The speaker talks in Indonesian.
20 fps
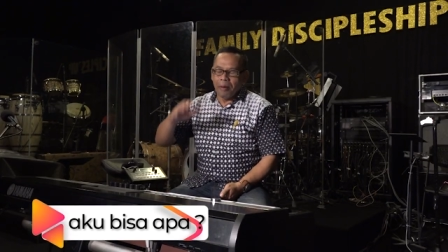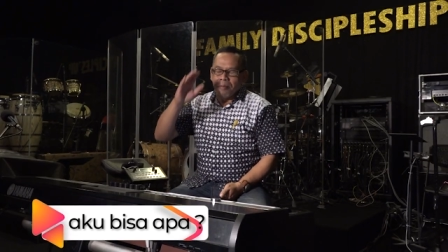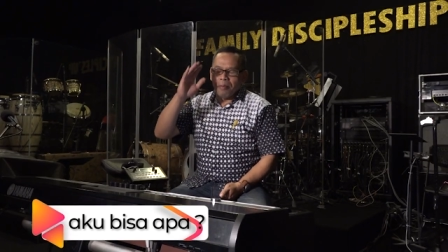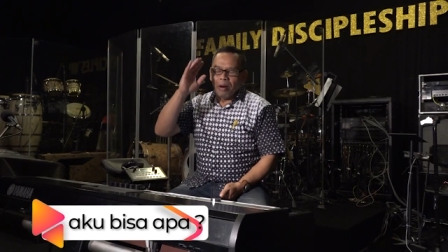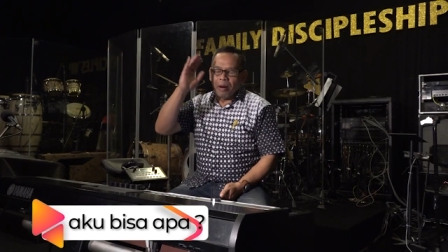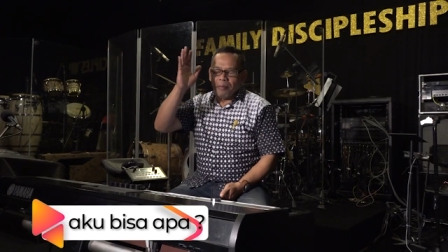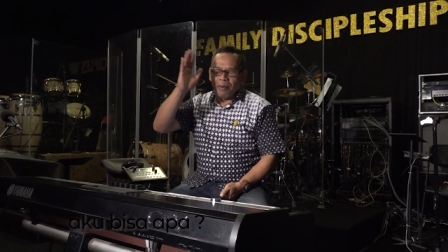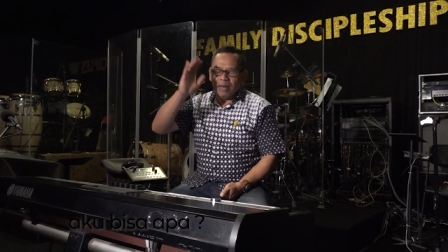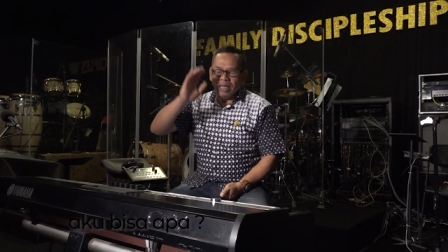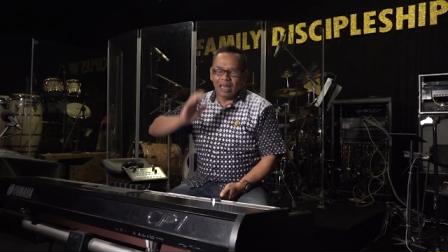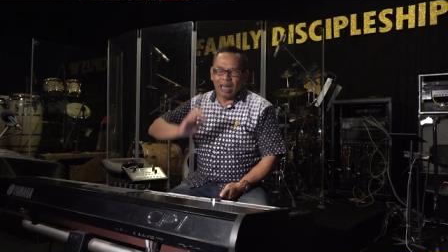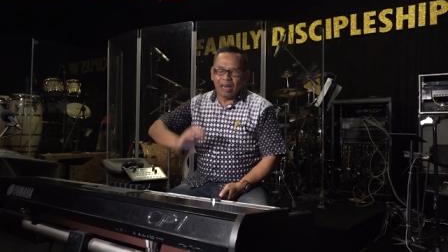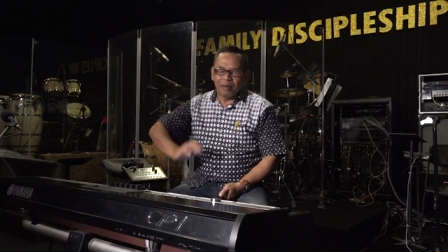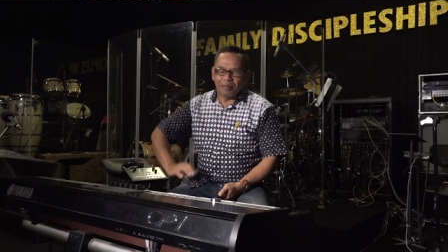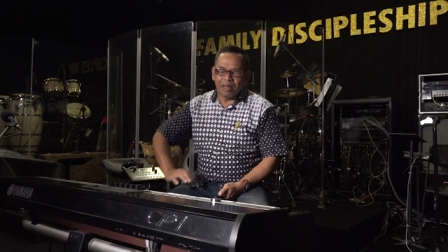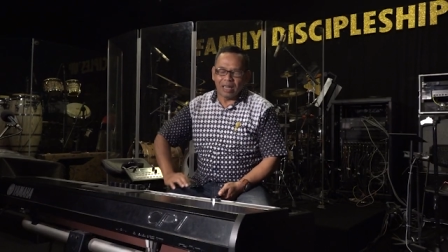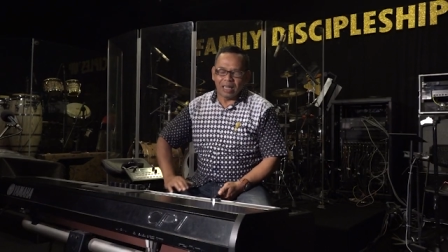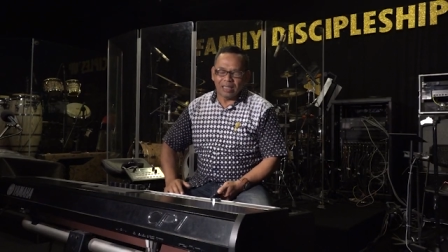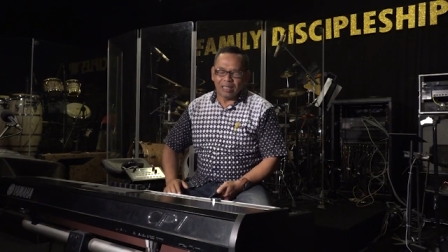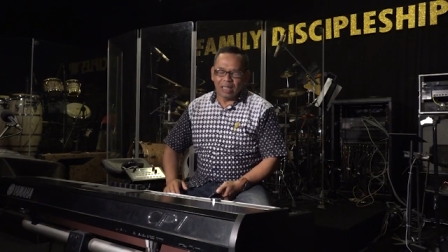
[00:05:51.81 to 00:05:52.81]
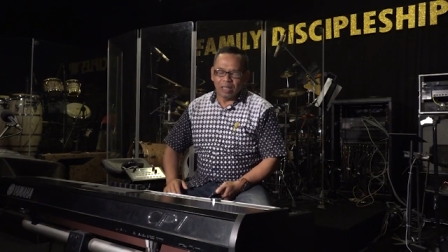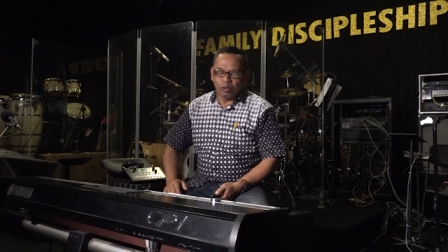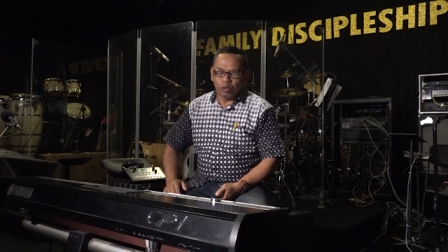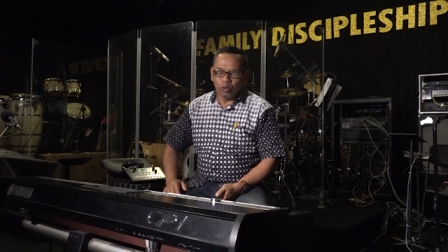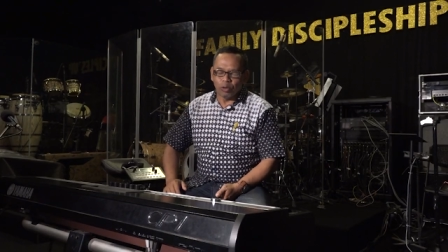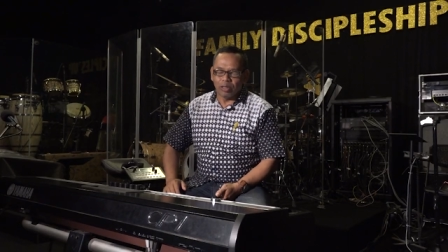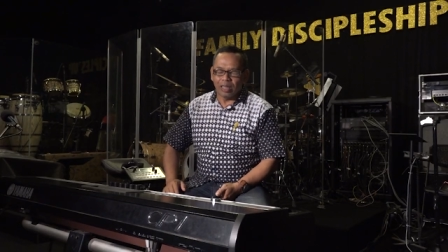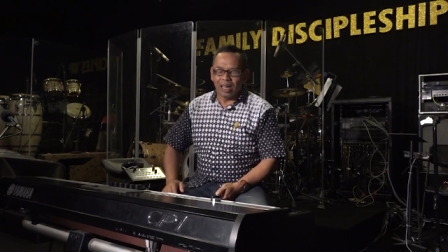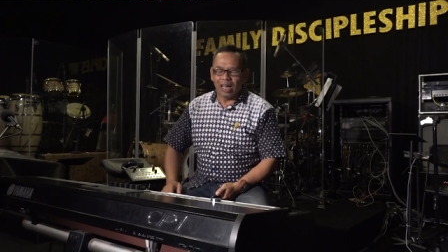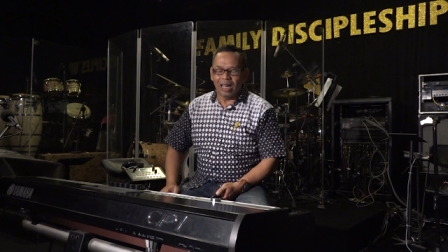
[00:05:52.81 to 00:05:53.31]
Bapak dalam kerajaan
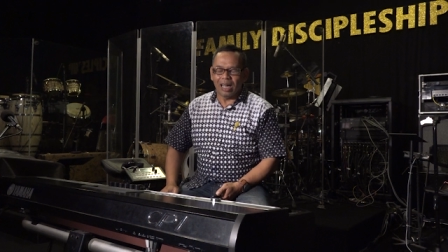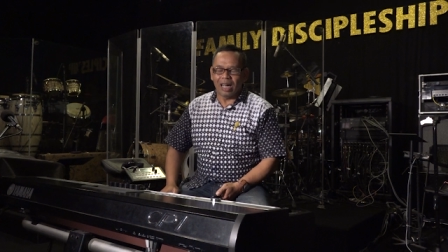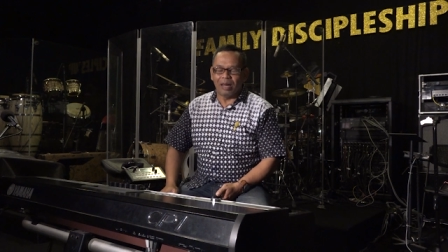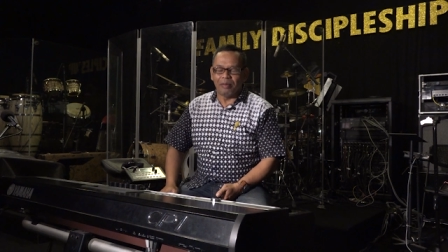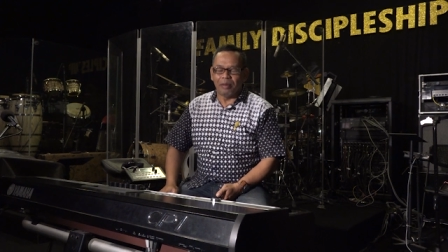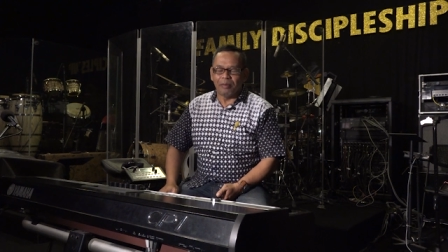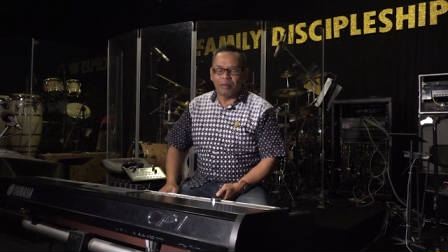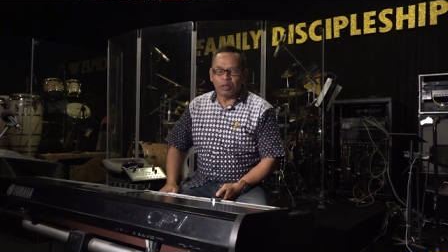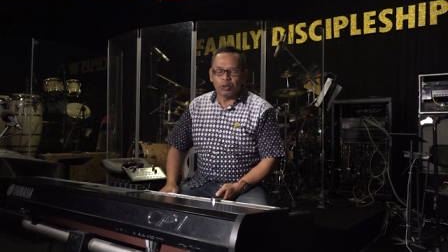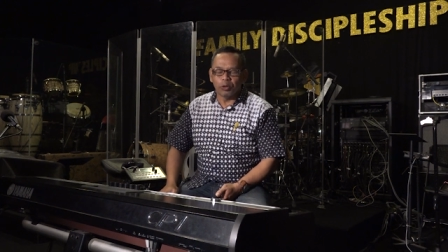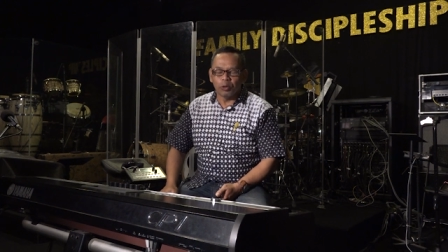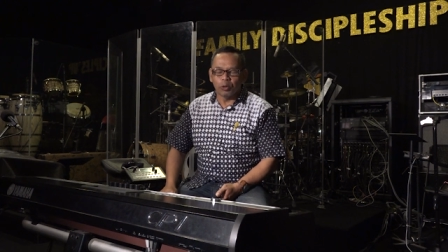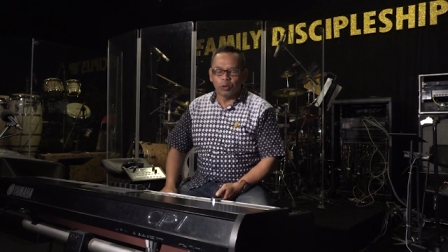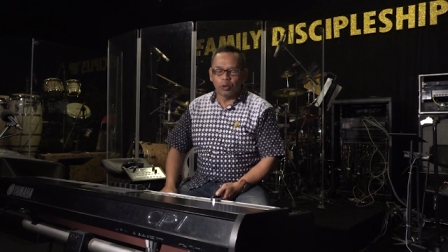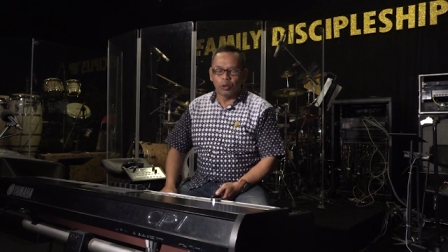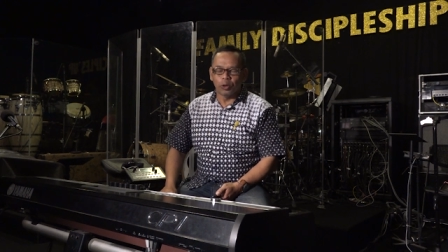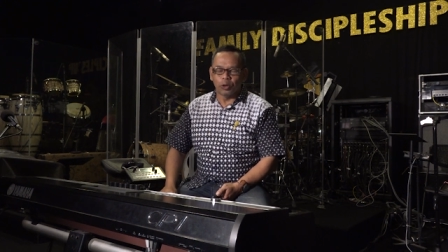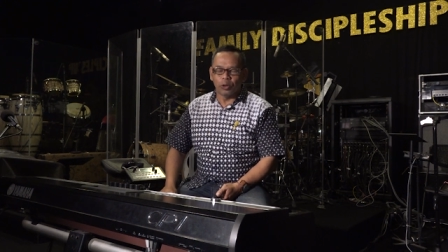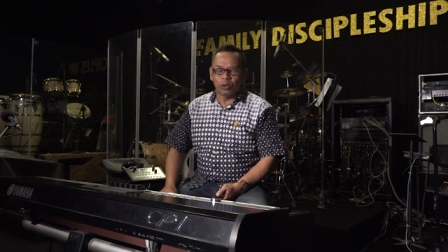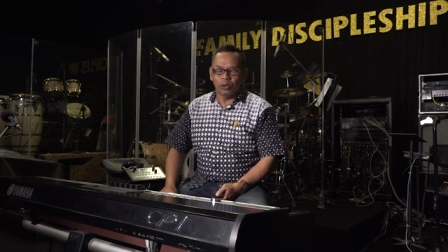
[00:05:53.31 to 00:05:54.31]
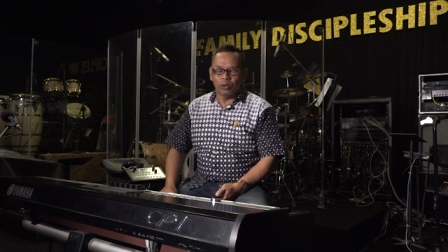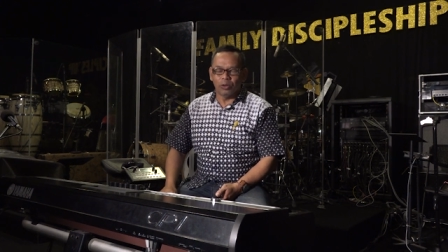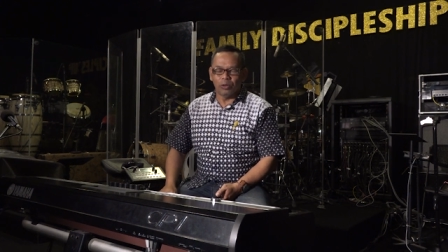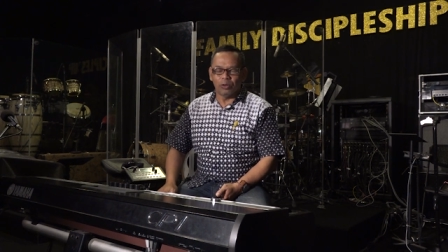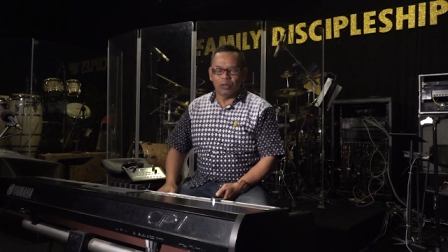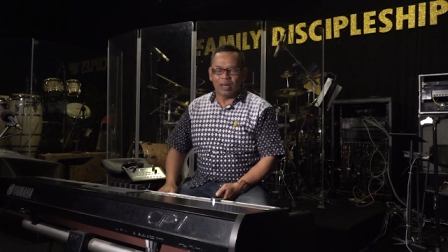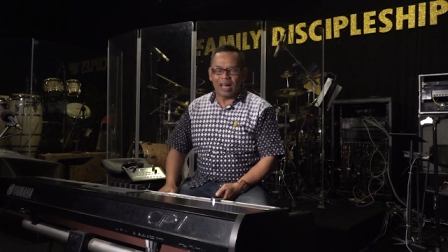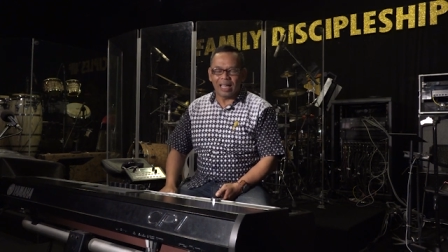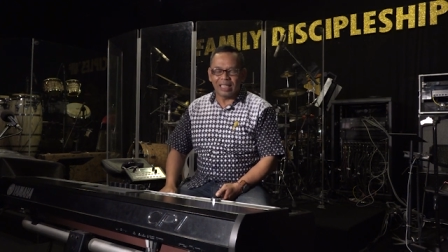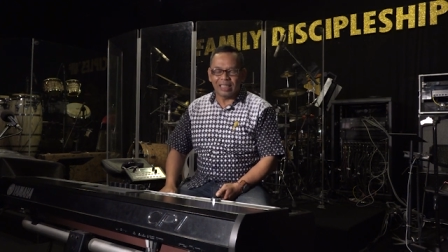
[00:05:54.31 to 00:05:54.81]
surga, kami bersyukur
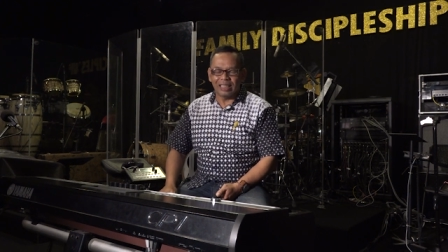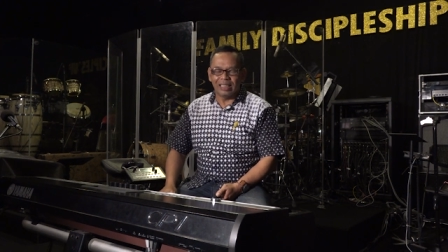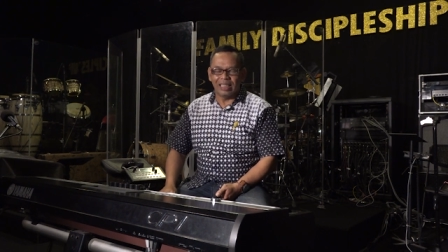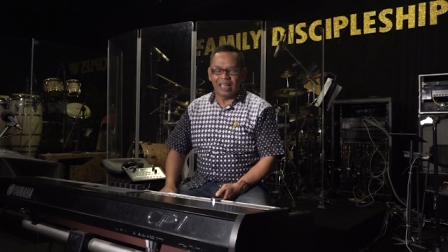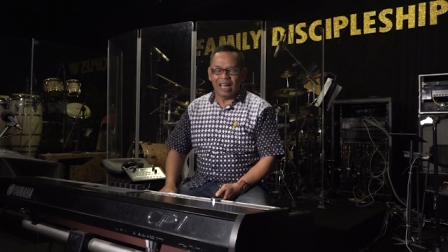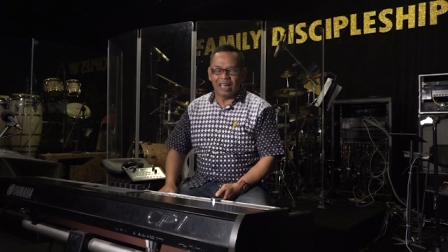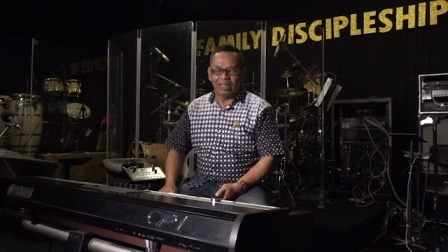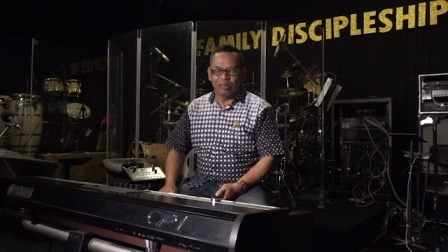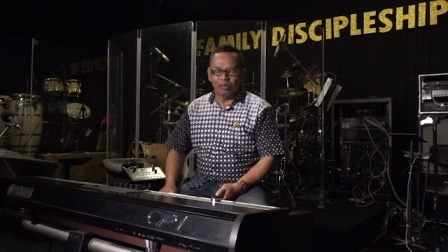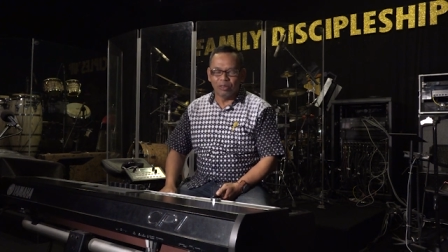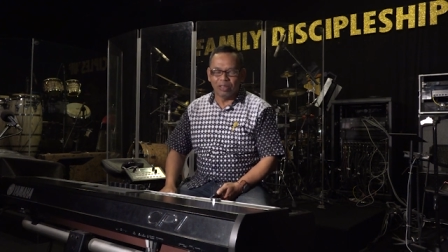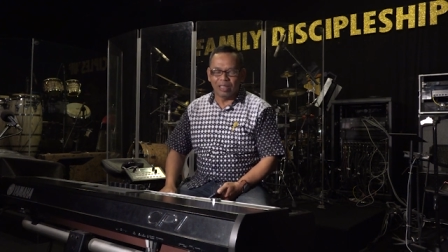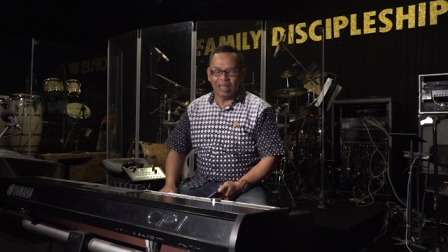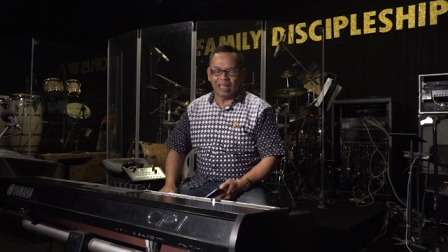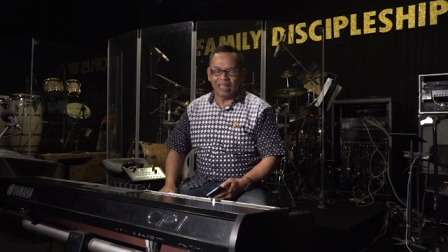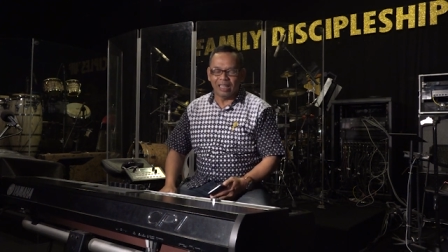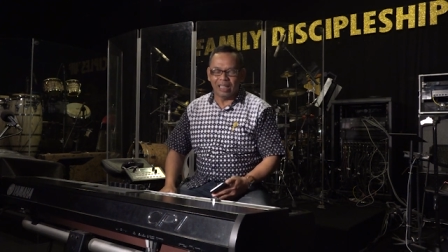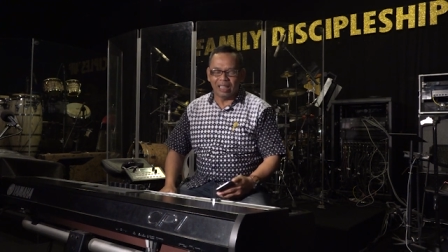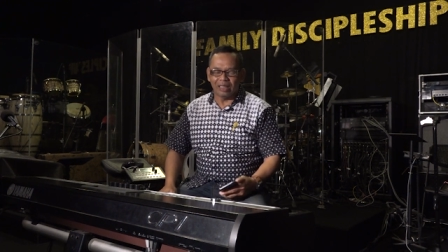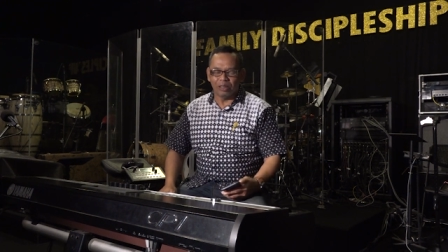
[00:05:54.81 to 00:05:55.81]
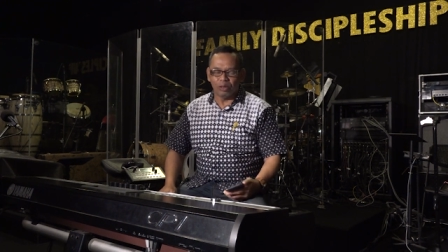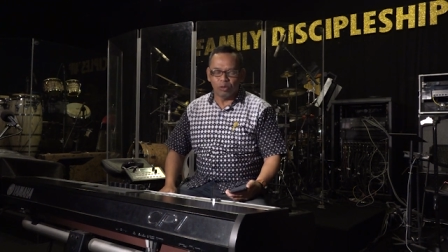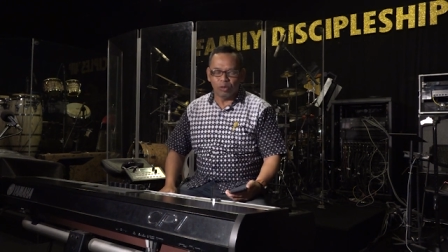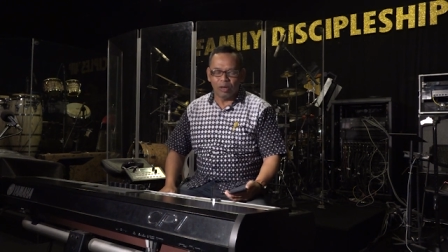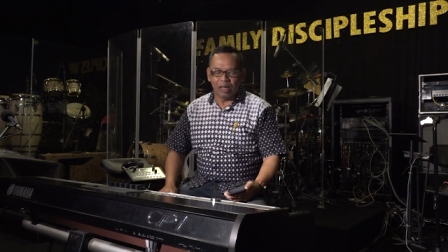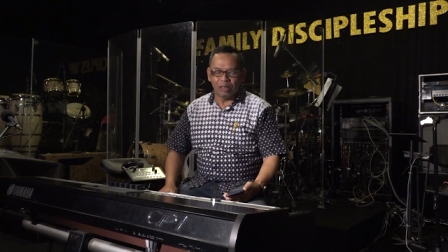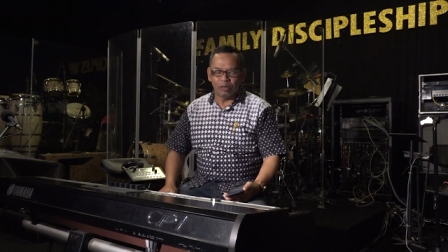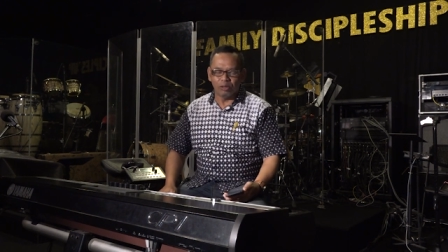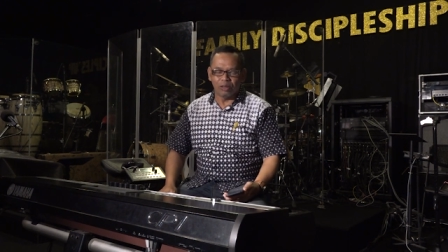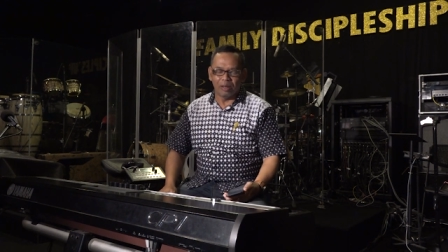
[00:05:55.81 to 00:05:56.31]
untuk kasih anugerah yang
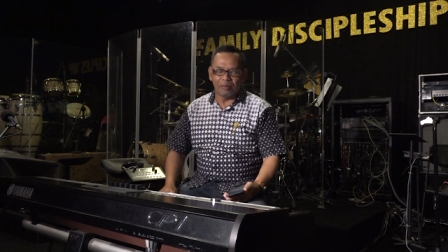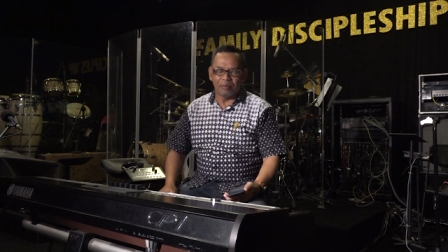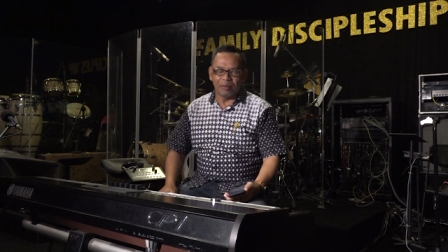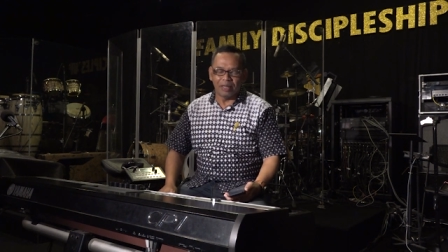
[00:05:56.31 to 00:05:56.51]
Tuhan sudah